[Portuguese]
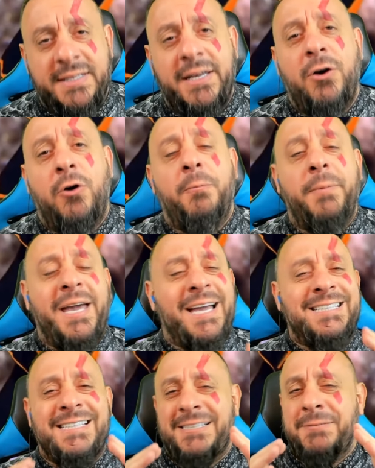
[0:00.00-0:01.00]

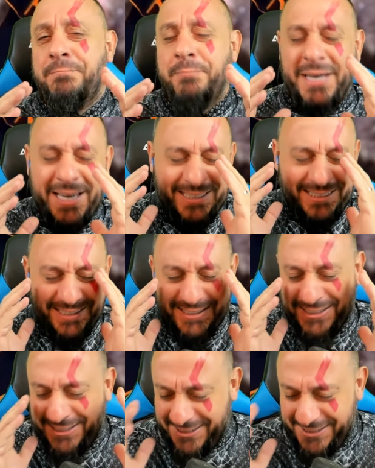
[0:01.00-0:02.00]
realmente esse peixe
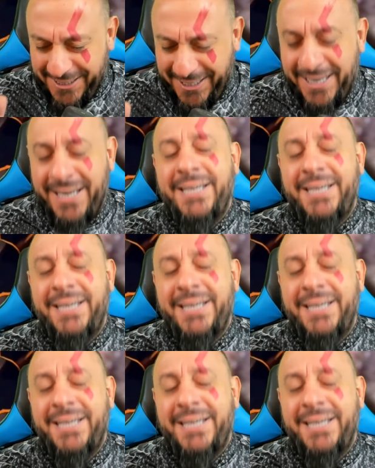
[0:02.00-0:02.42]
existia.